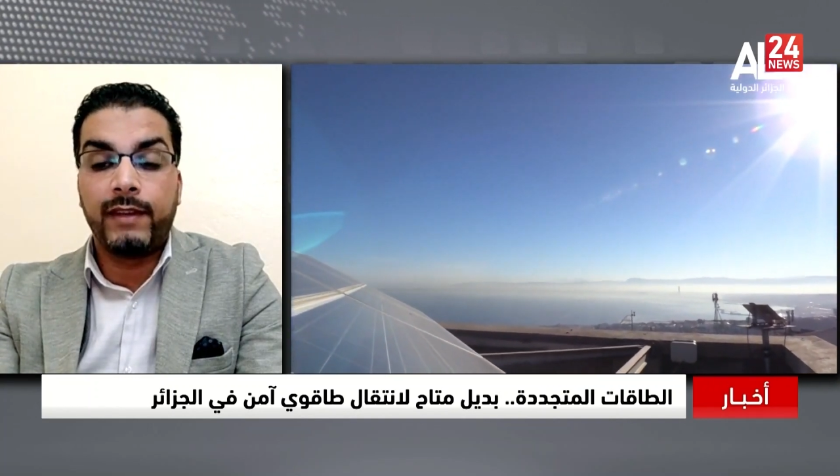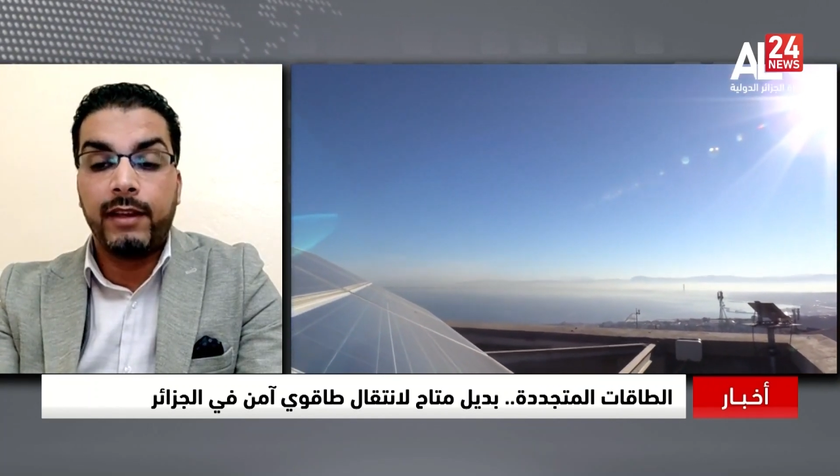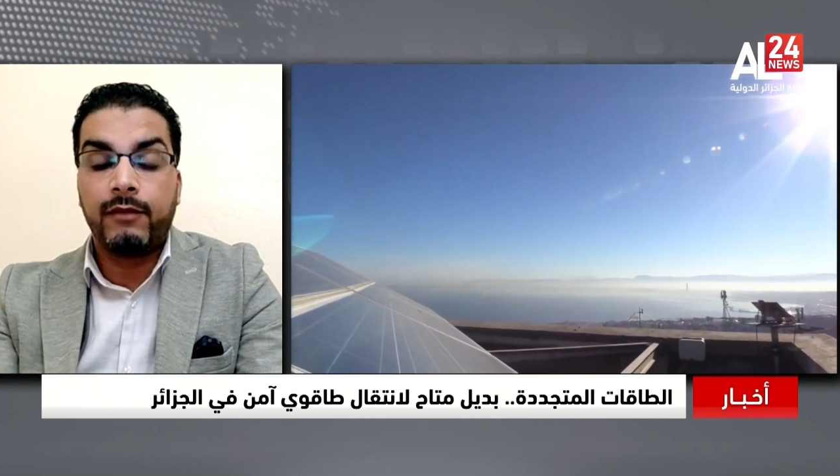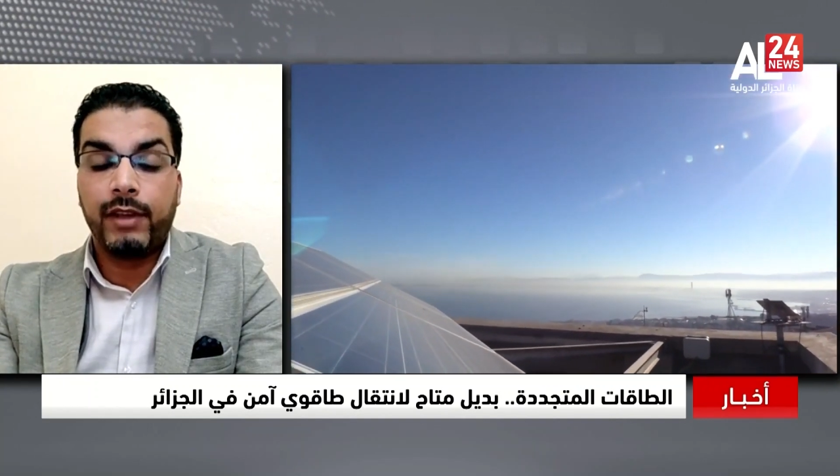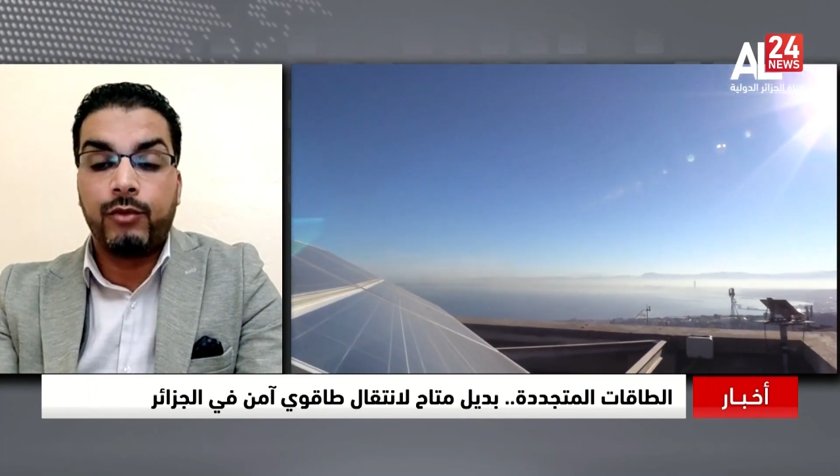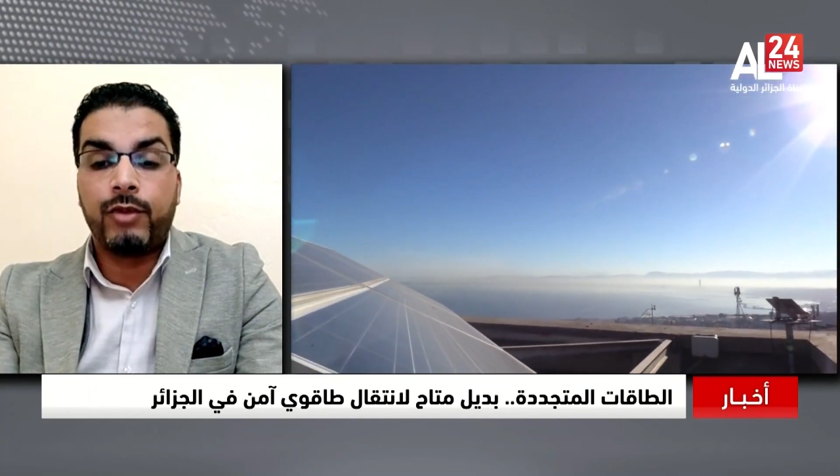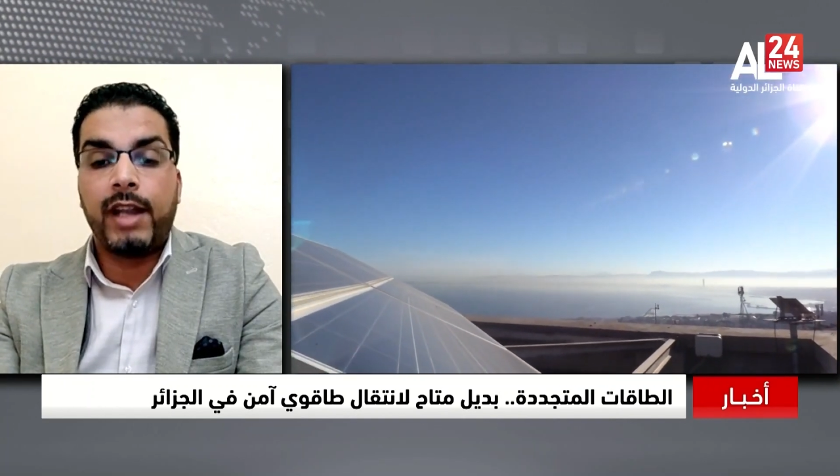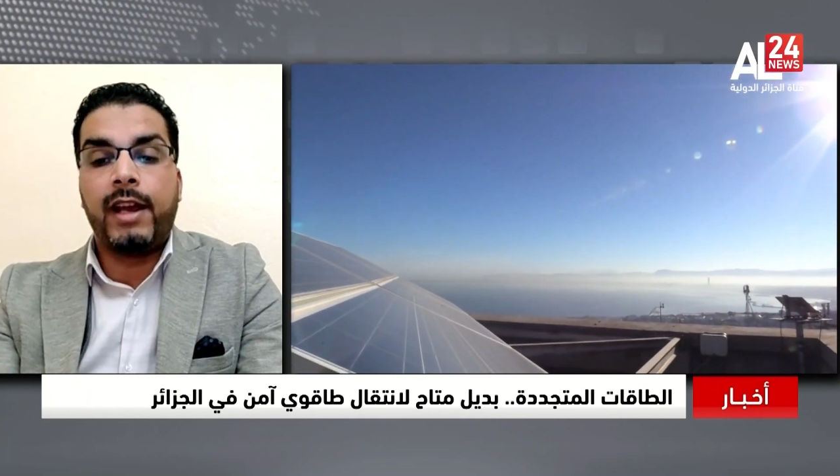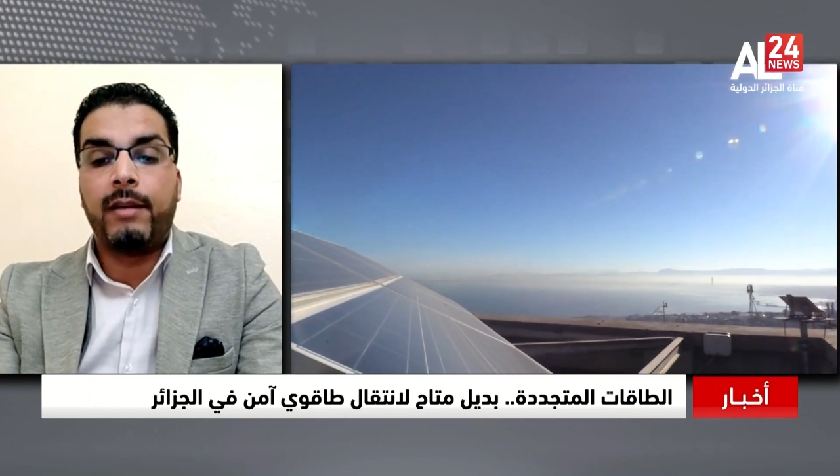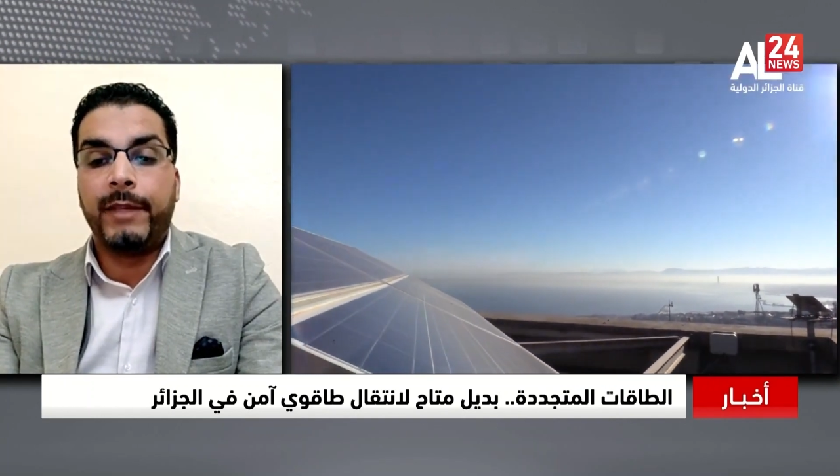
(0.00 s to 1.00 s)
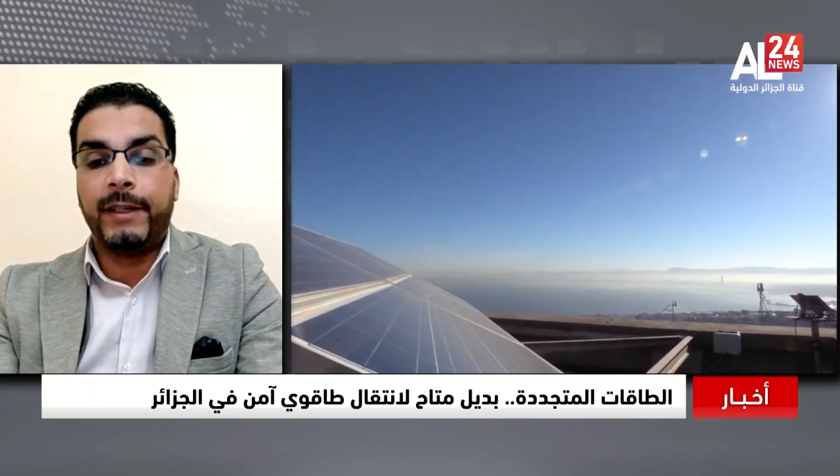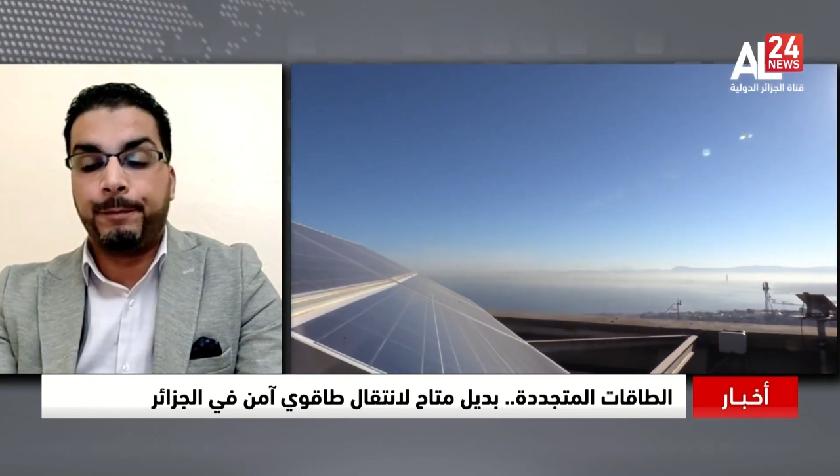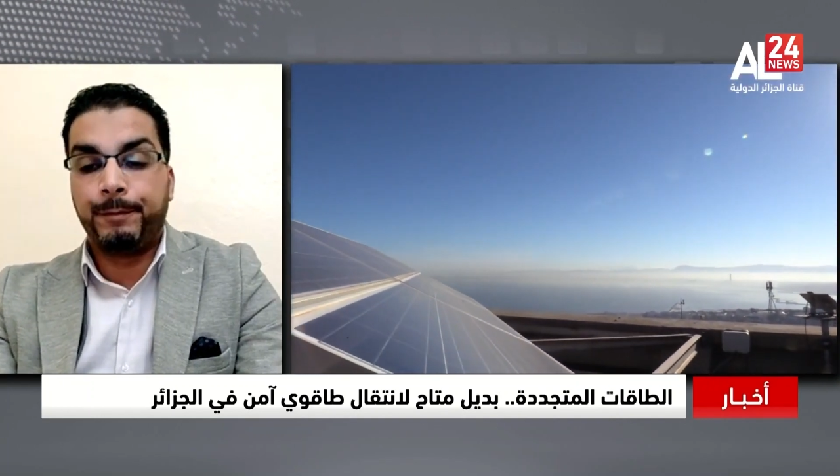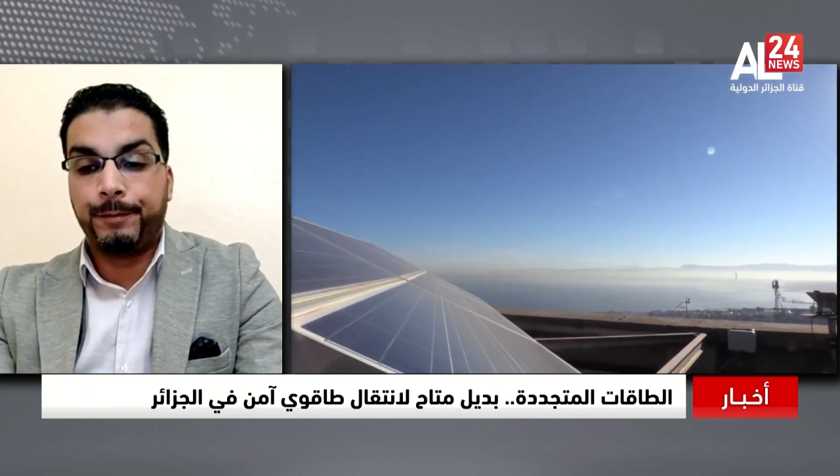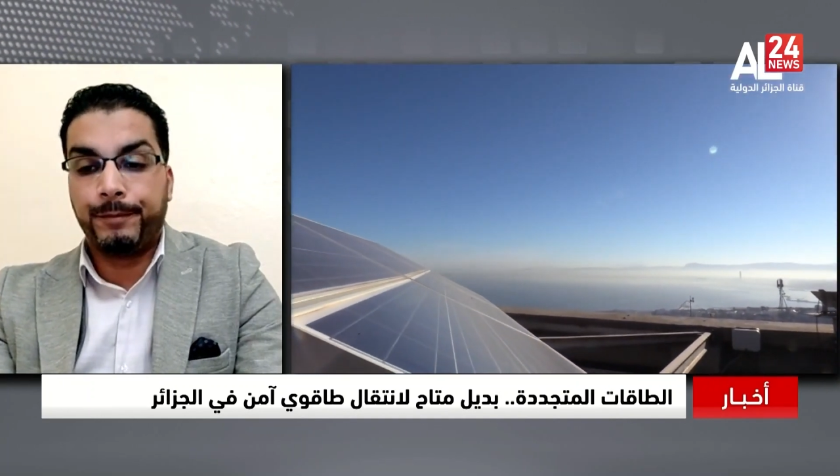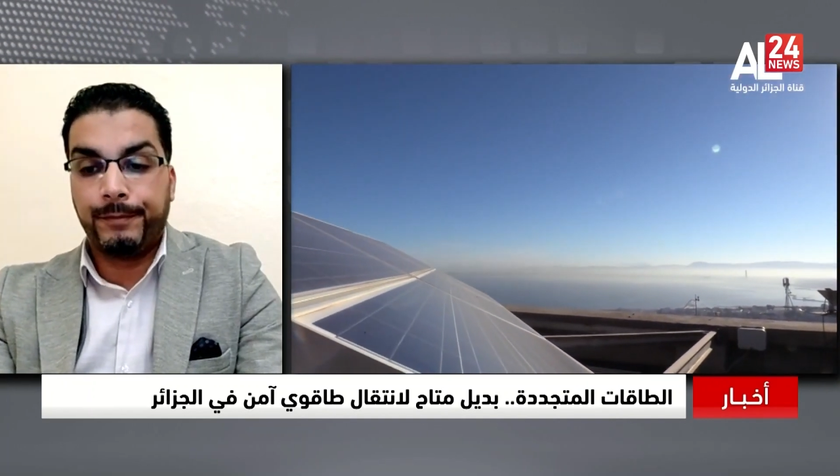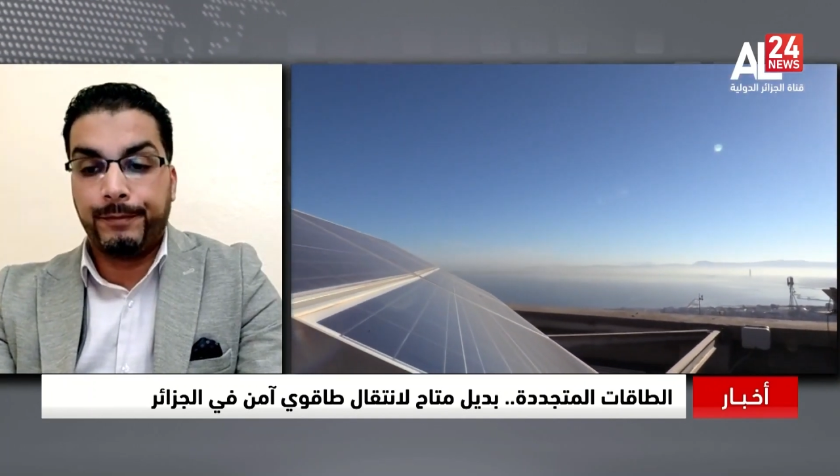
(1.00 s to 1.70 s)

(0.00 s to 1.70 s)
منافس في السوق العالمي.